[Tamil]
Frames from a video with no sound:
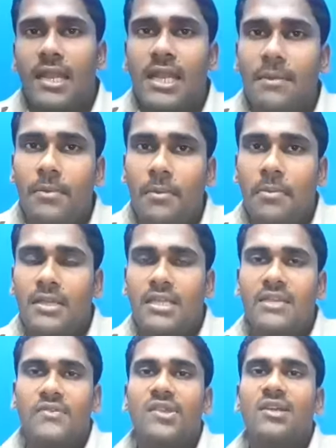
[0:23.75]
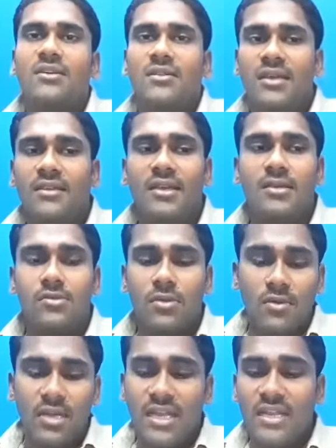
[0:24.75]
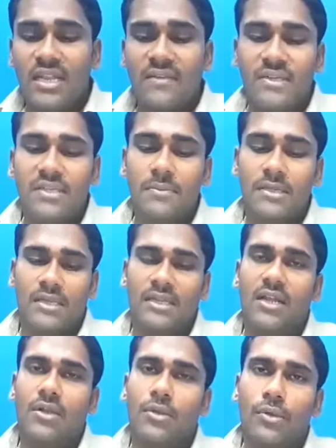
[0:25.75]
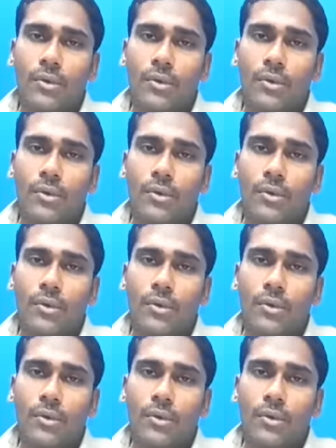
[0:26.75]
என்ன அப்படின்னு பார்த்தீங்கன்னா வந்து க்ரீன் டீ ஸோ க்ரீன் டீயில் வந்து பார்த்தீங்கன்னா